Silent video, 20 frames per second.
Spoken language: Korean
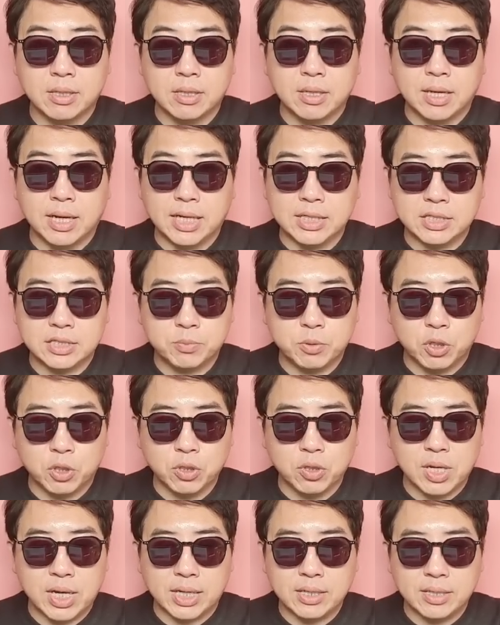아이씨
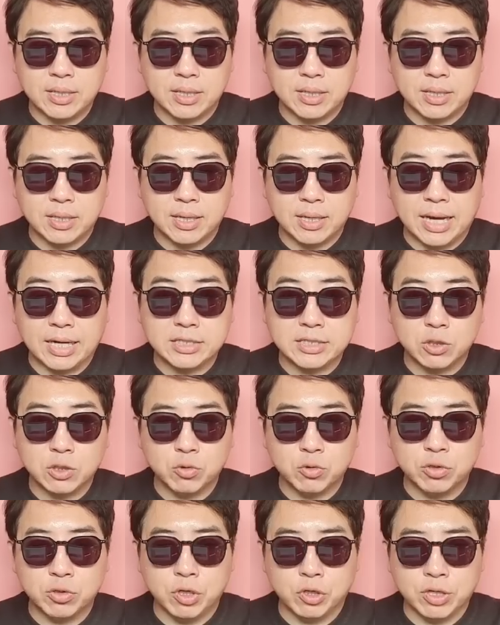별거 아니네.
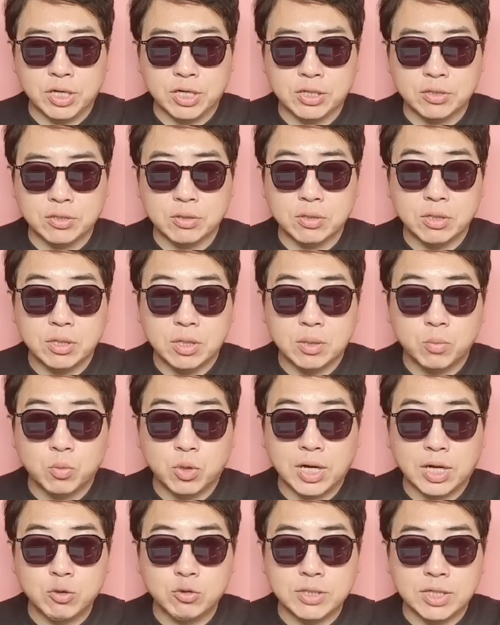악재로서의 영향력
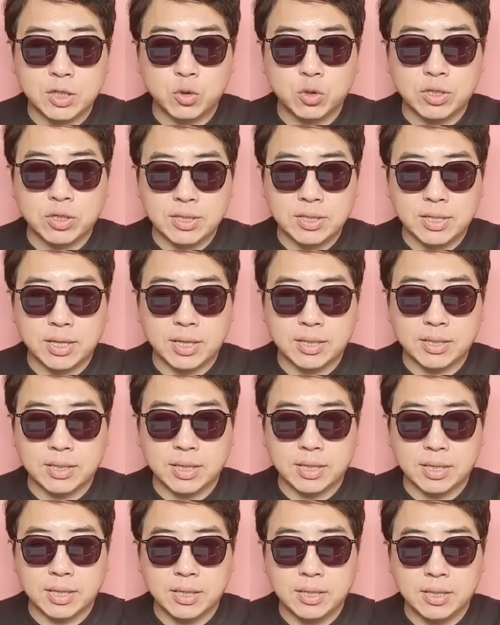뭐 하루짜리로
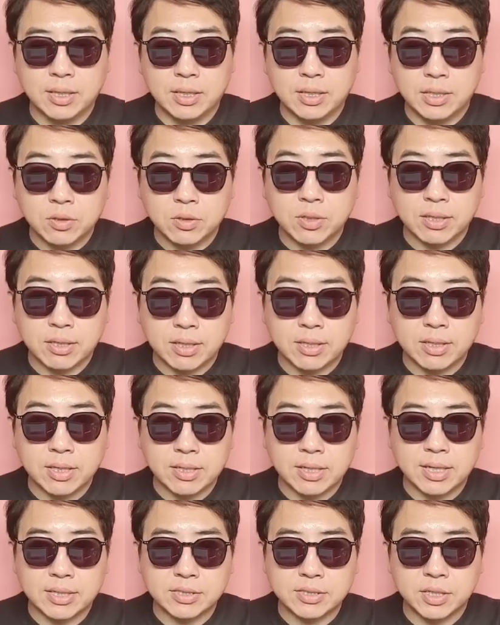끝나겠네. 이렇게
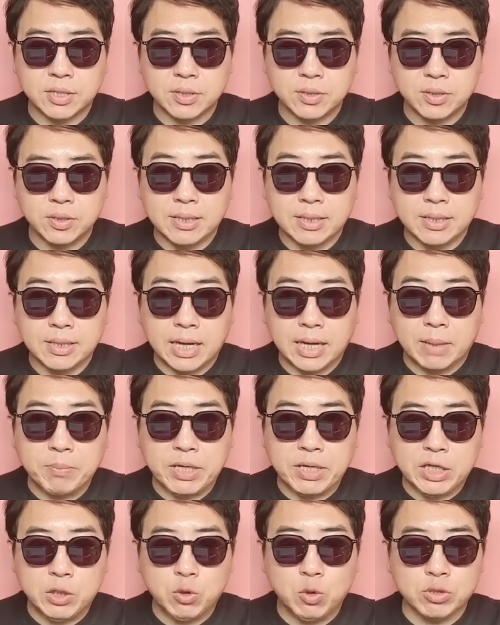생각을 하세요?
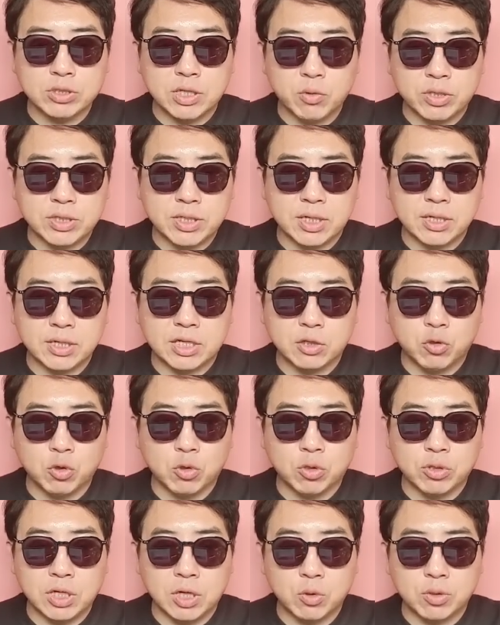앞에 이동체 회장
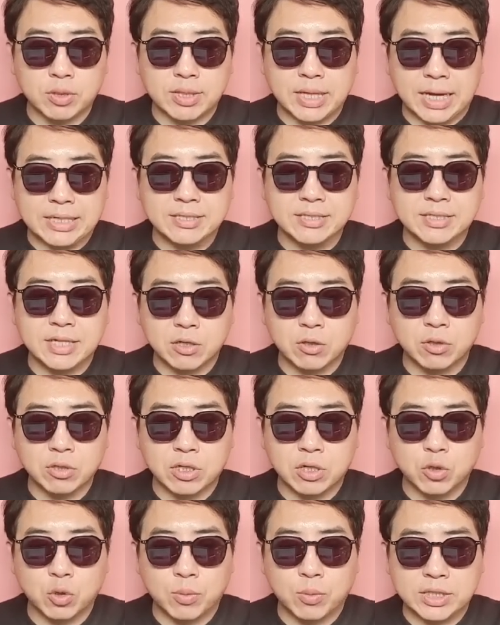기소권하고는 다른
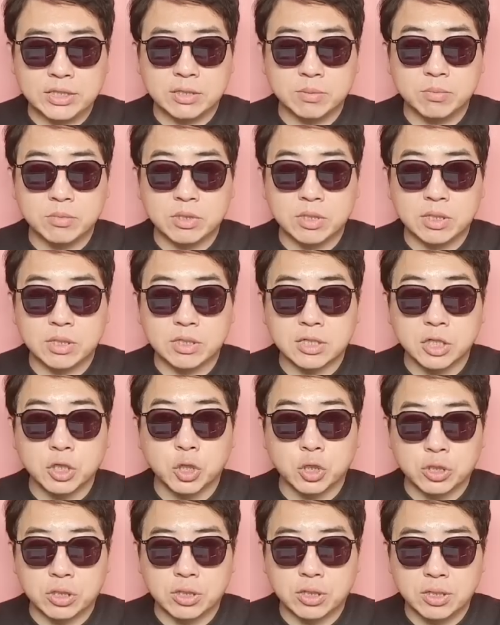사건이라고 말씀드린
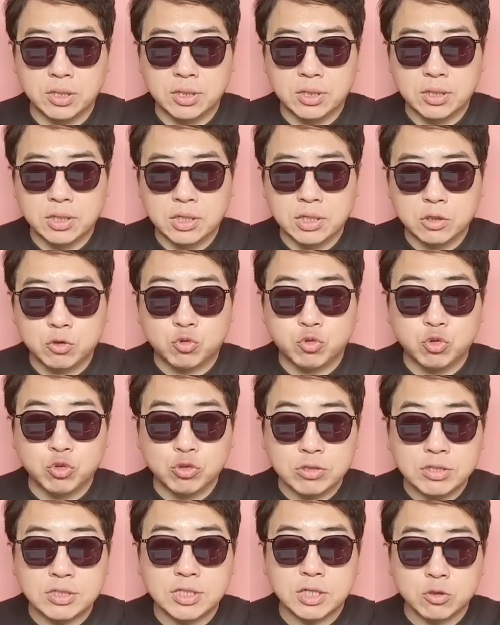그거를 두
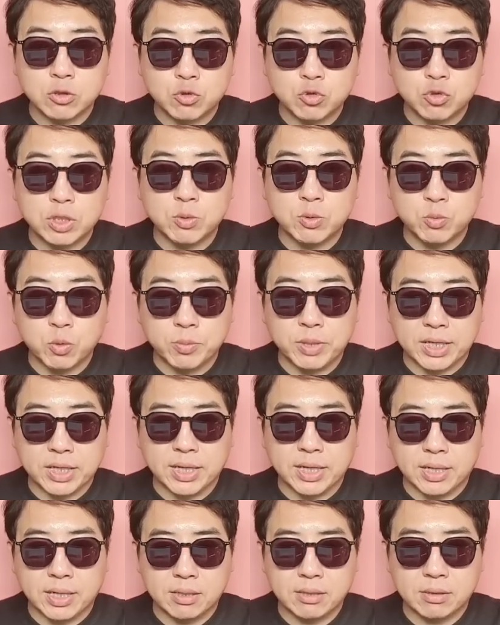글자로 줄이면
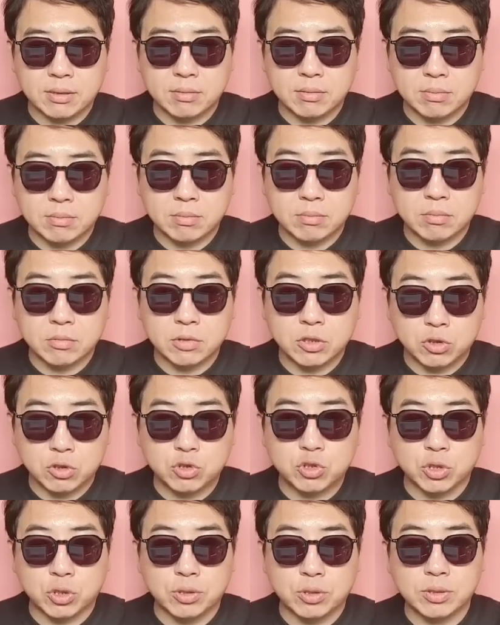뭡니까?
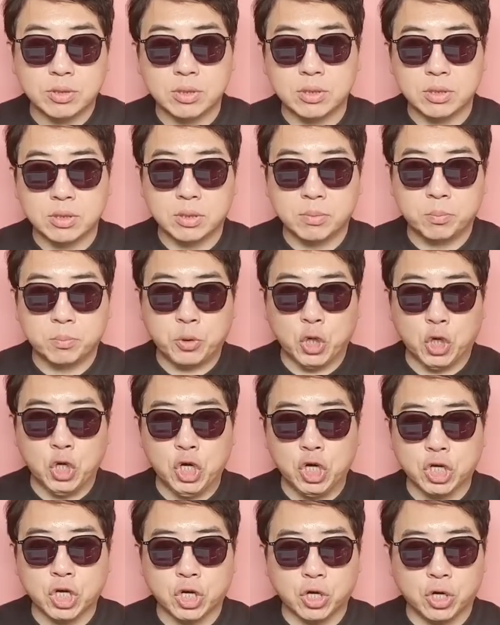그렇죠.
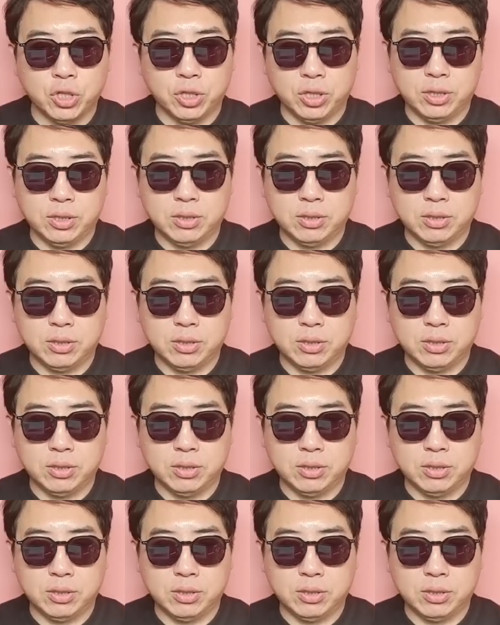별건.